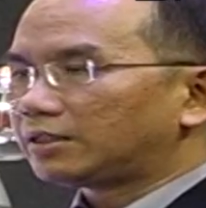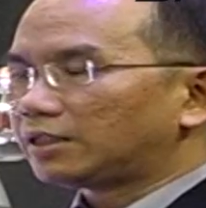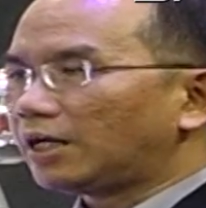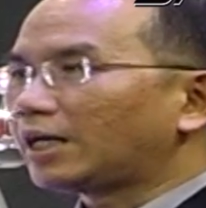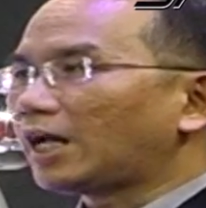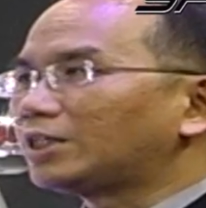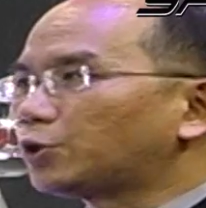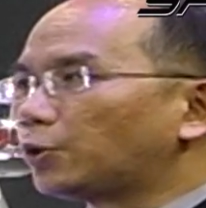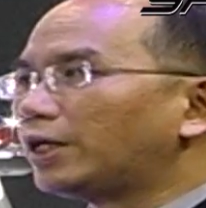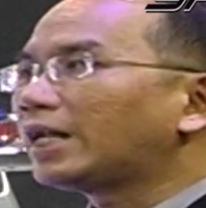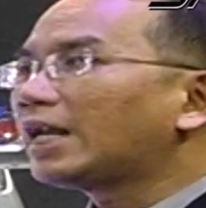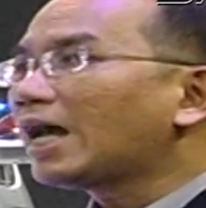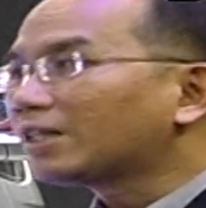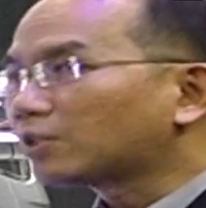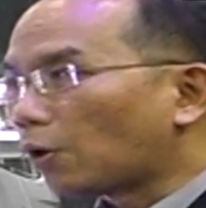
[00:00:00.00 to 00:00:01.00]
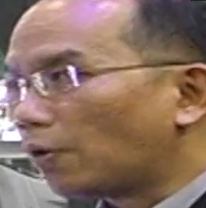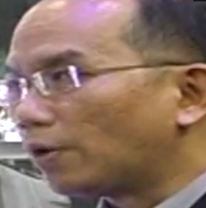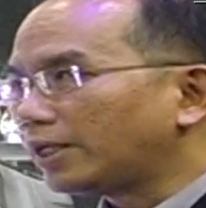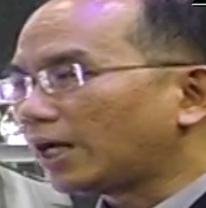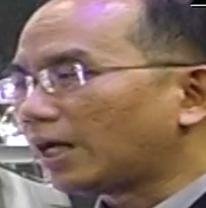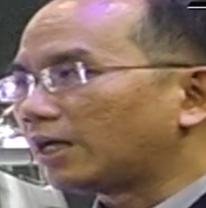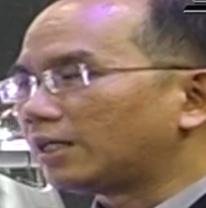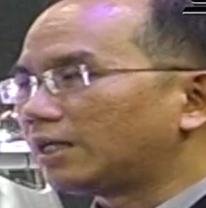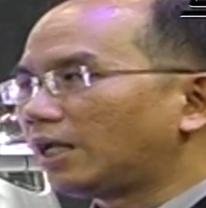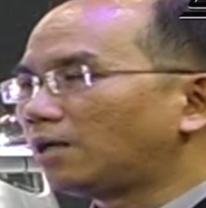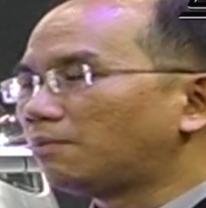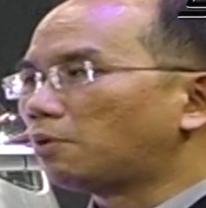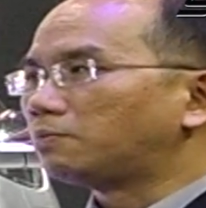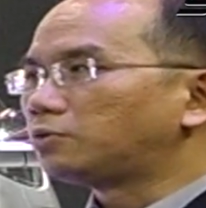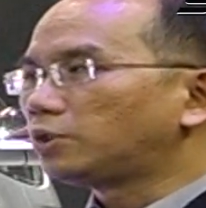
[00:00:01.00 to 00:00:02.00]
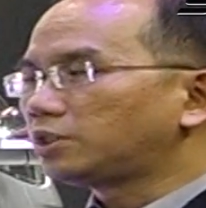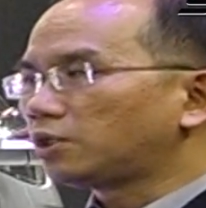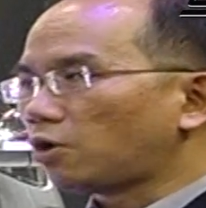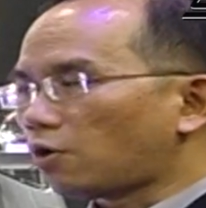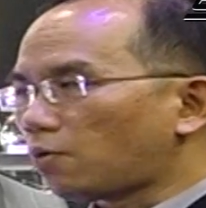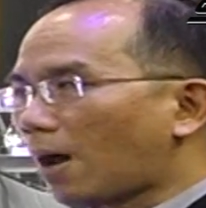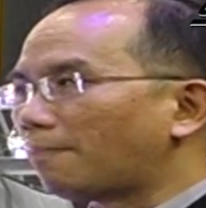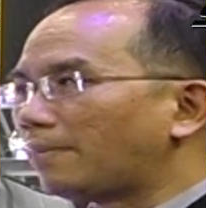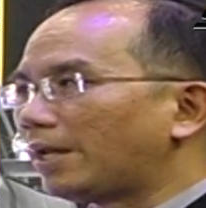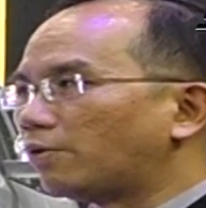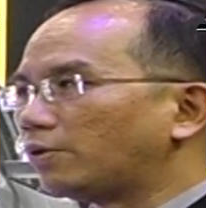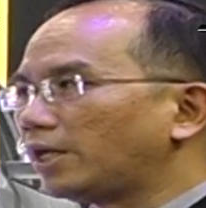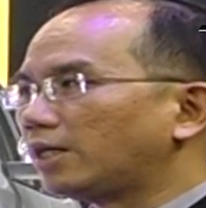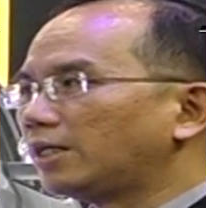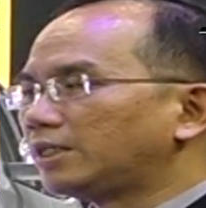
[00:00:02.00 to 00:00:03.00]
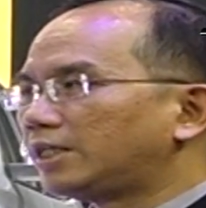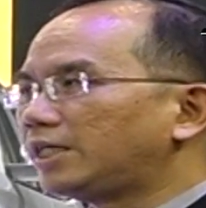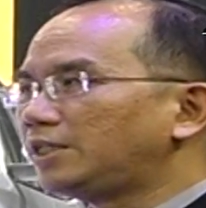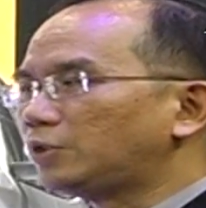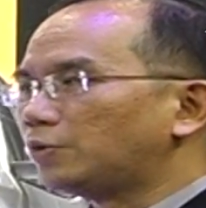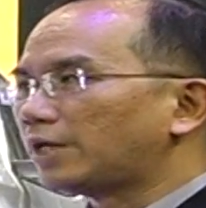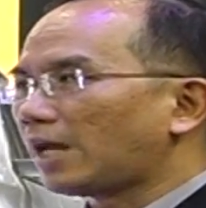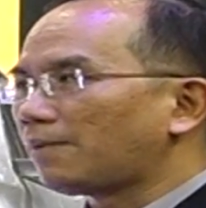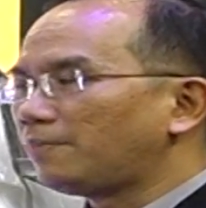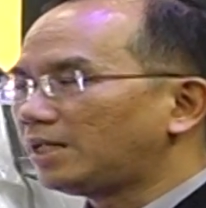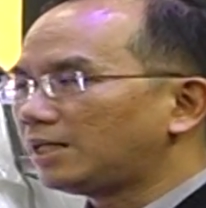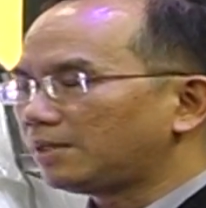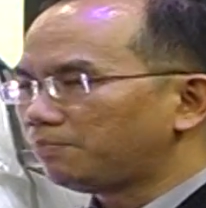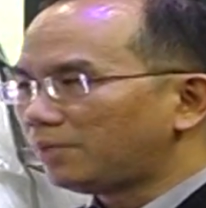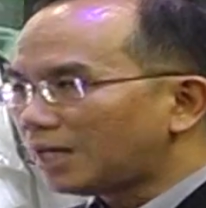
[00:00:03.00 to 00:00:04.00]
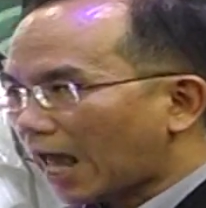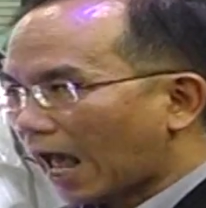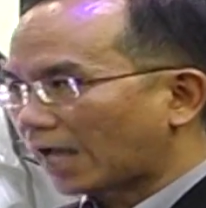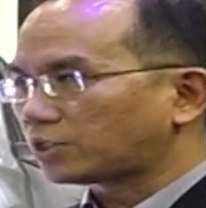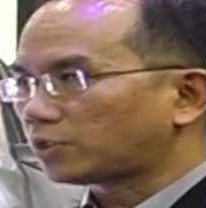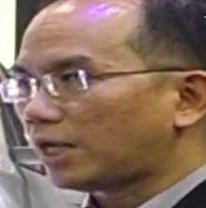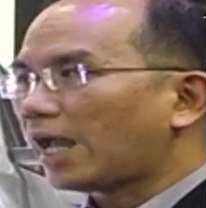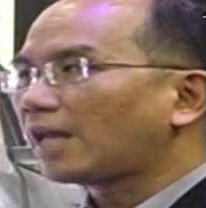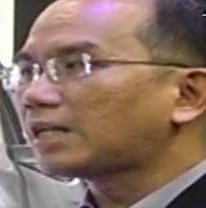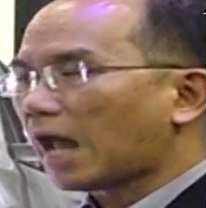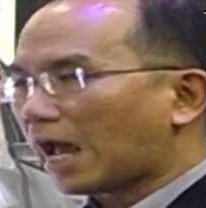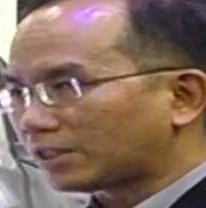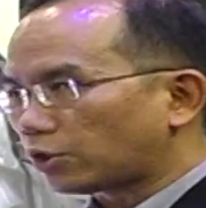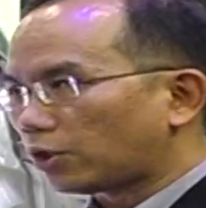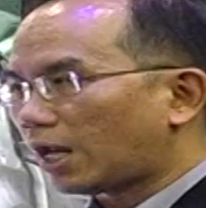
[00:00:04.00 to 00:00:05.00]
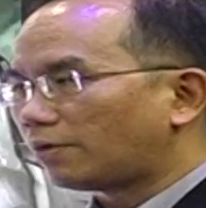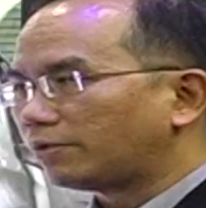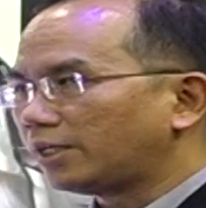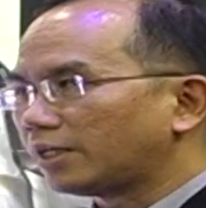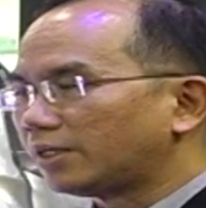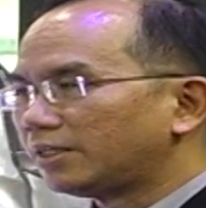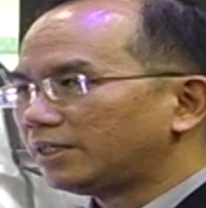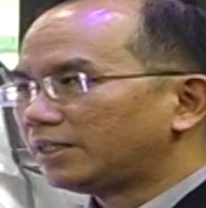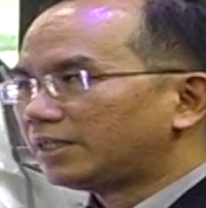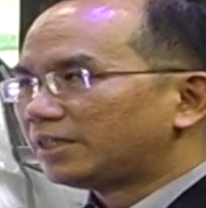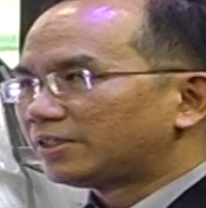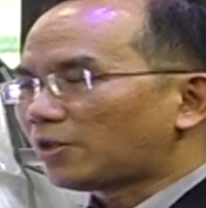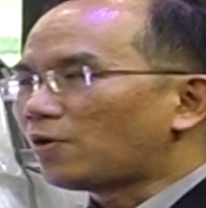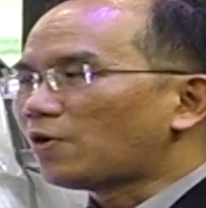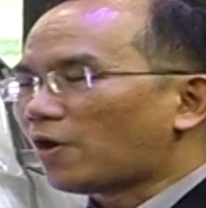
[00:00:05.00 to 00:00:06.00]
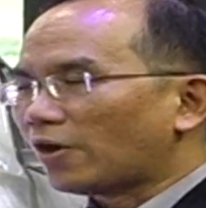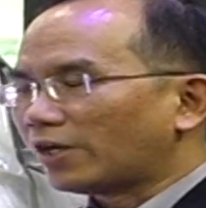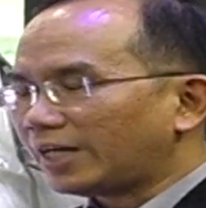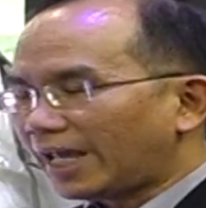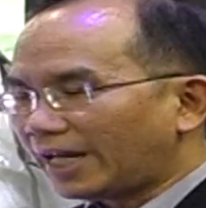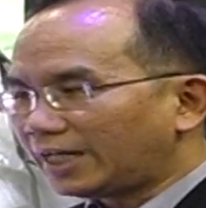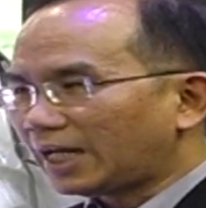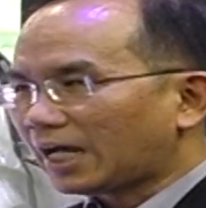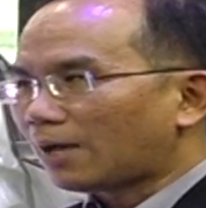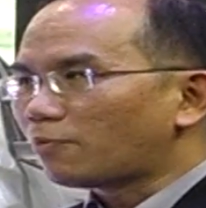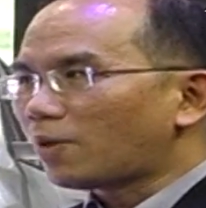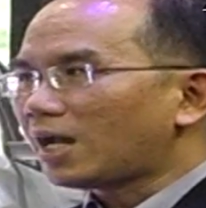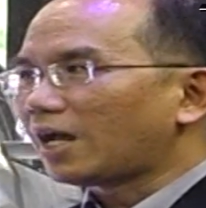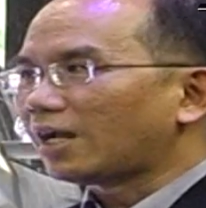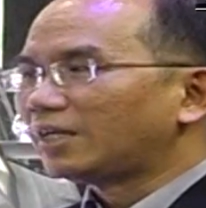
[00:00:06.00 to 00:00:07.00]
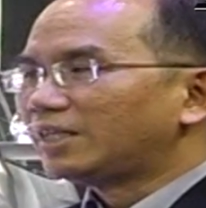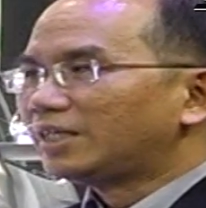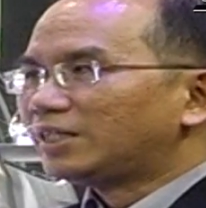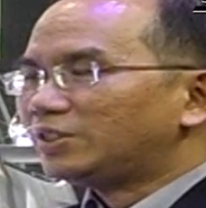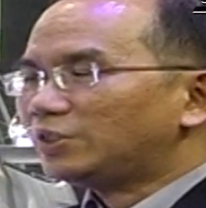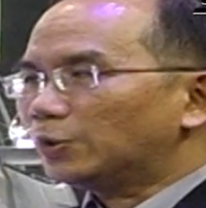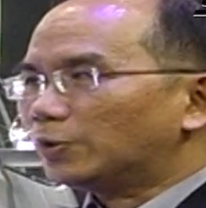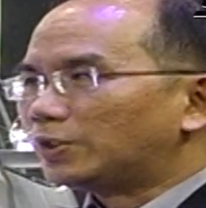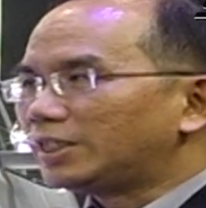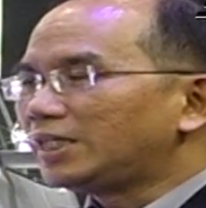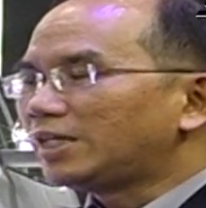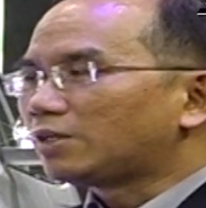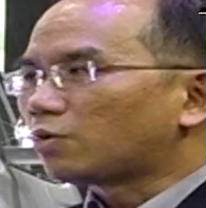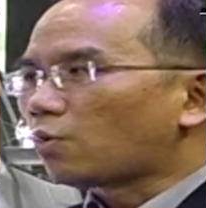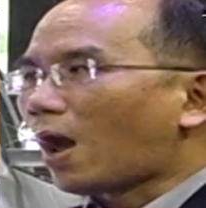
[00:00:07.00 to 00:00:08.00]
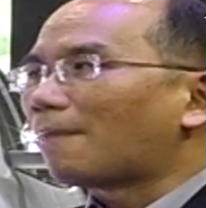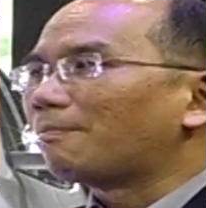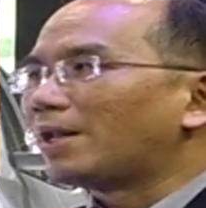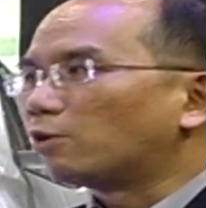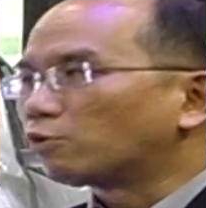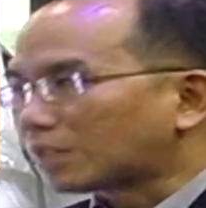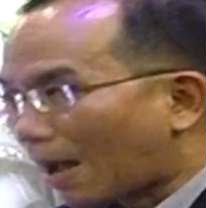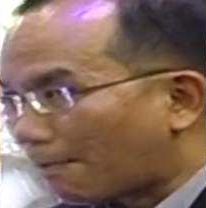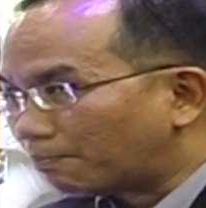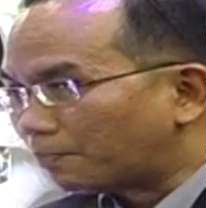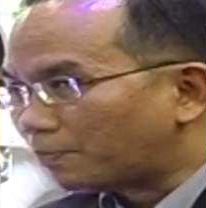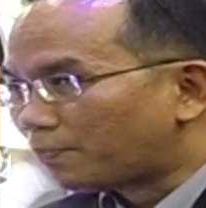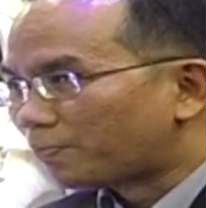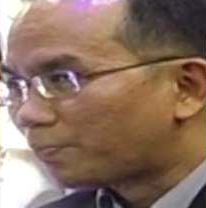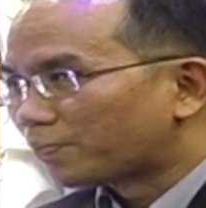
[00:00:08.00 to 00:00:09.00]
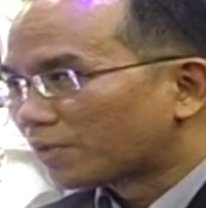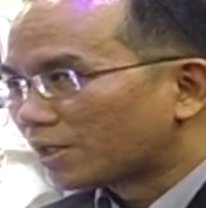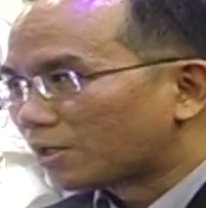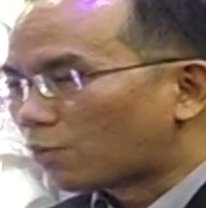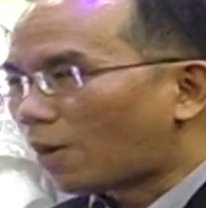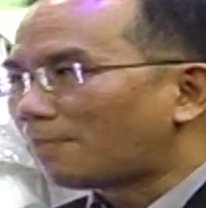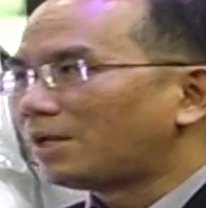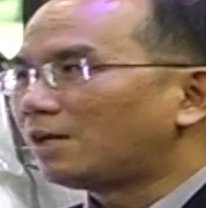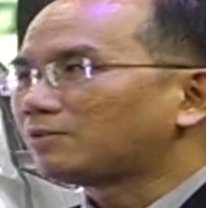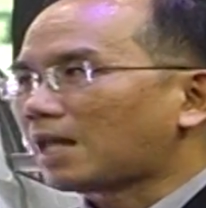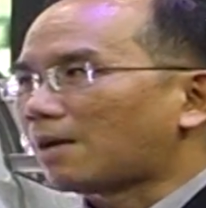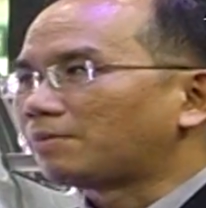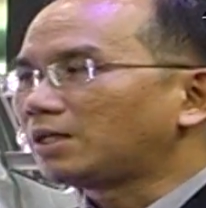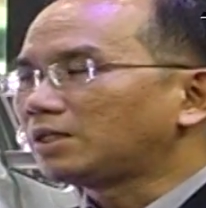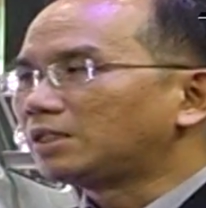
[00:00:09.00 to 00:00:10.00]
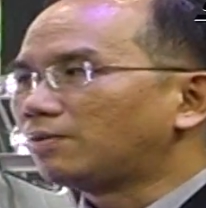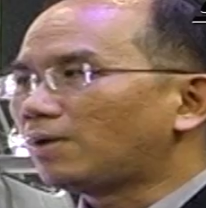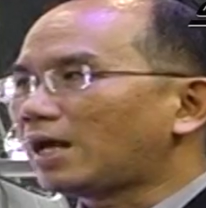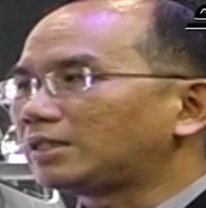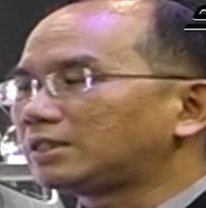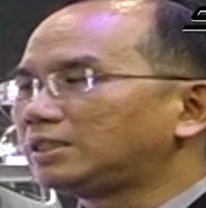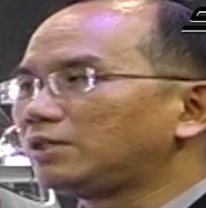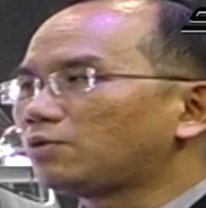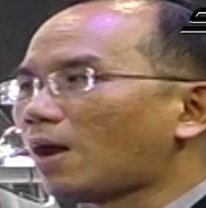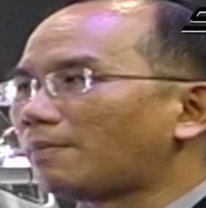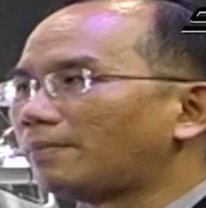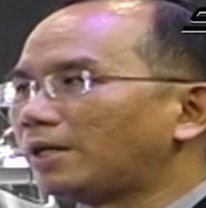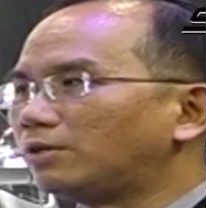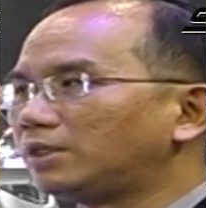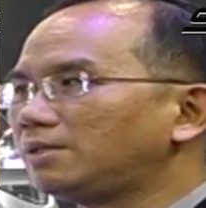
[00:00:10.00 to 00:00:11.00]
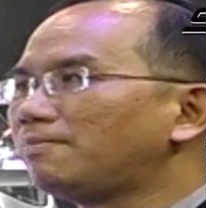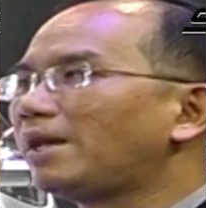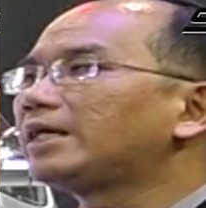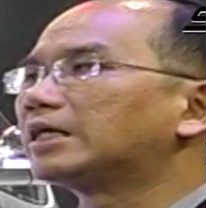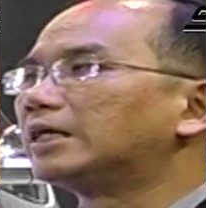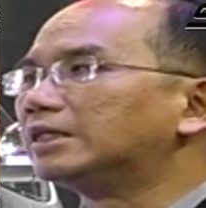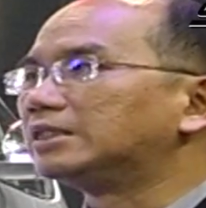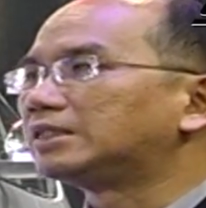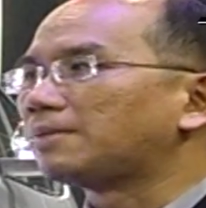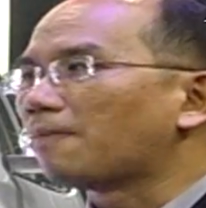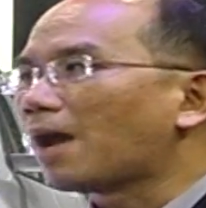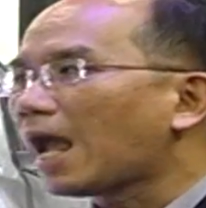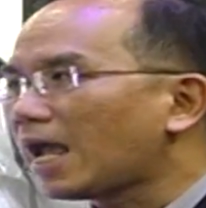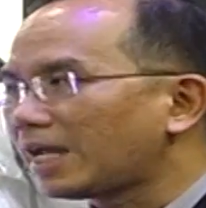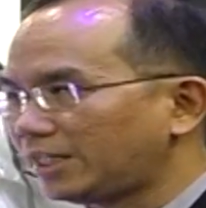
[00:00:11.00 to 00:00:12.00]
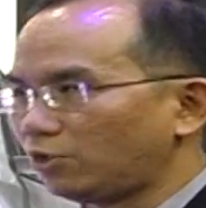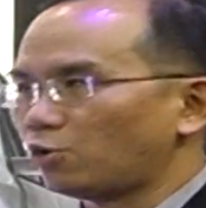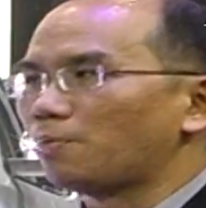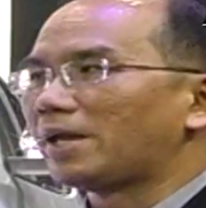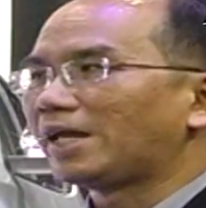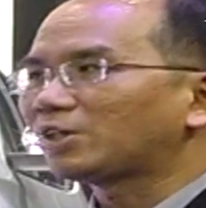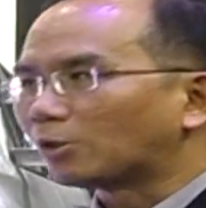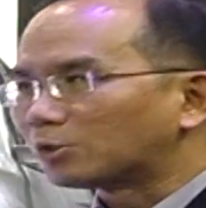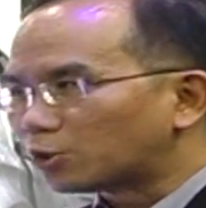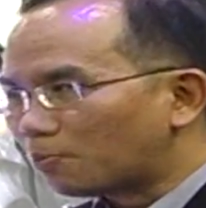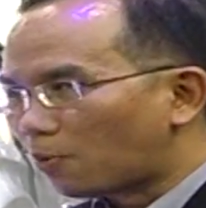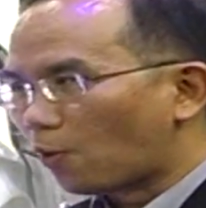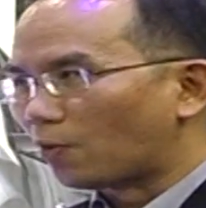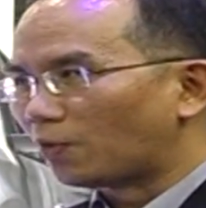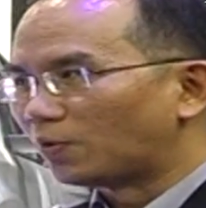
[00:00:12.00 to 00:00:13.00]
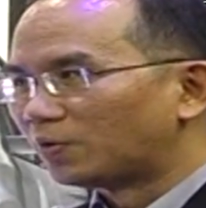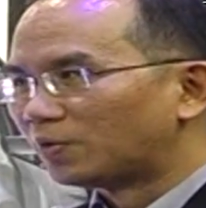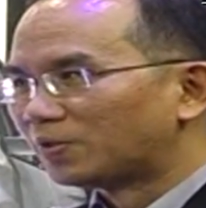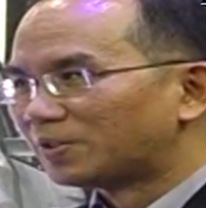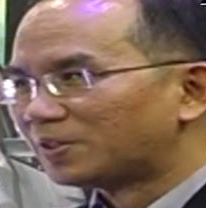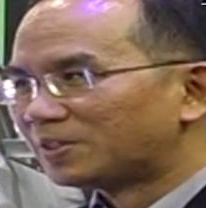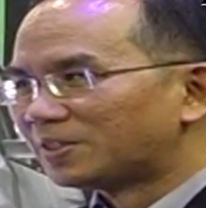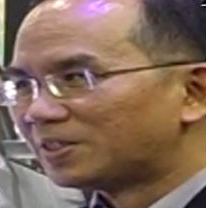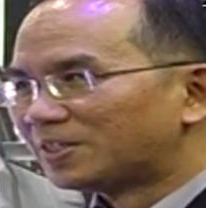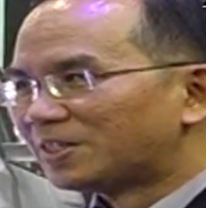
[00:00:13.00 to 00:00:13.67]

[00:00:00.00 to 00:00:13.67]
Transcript: เตือนการชนหน้าตรงเนี่ยและระบบช่วยชะลอความเร็วเนี่ยที่อยู่ในมิลาชและถาของเราเนี่ยต้องขอเน้นนะครับว่าอยู่ที่ความเร็วต่ำครับความเร็วต่ำก็คือว่าที่ความเร็วที่ไม่เกิน 15กิโลเมตรต่อชั่วโมงเหมาะสำห